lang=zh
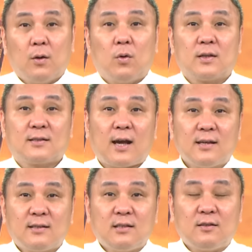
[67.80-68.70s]
我
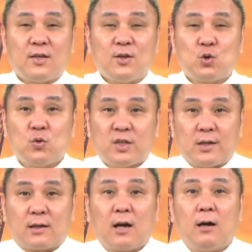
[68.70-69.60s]
再次提出
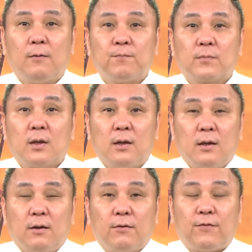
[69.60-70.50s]
警告。
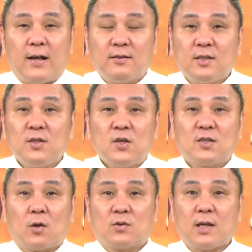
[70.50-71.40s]
凡是你
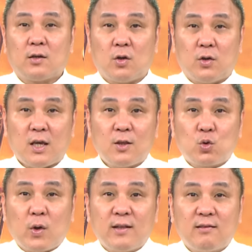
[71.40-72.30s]
手上有一
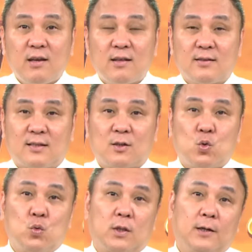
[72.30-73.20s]
堆电子
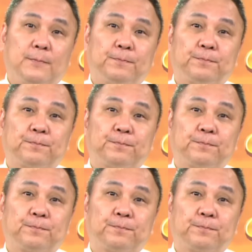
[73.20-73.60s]
股的，